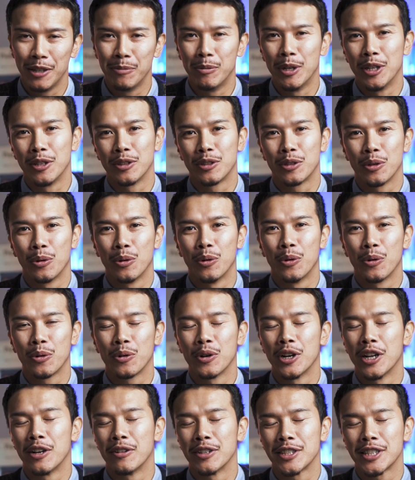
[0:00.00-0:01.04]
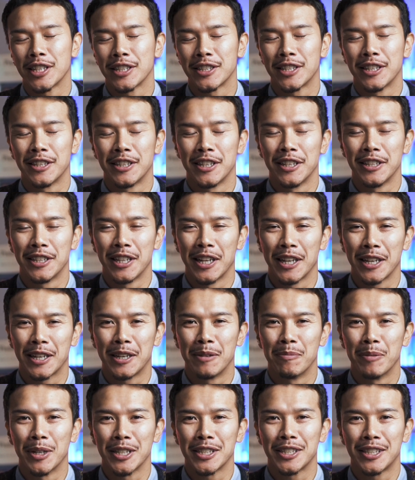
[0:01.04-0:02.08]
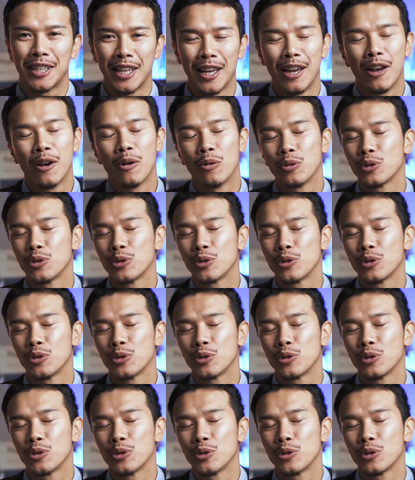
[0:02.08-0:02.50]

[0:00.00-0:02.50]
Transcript: イベントを行わさせていただきまして、